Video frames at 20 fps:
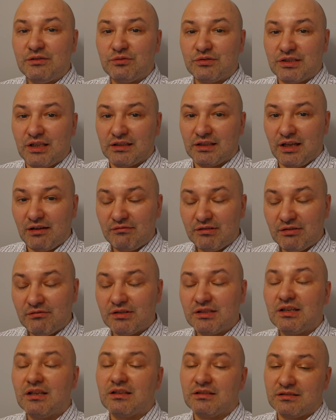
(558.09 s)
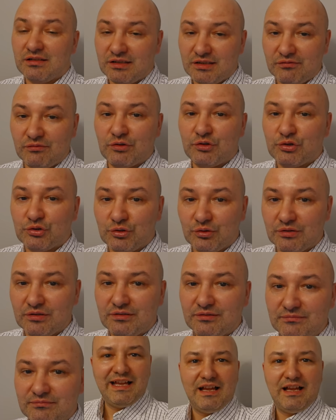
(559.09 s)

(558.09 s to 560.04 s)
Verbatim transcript: устанавливать за свой счет.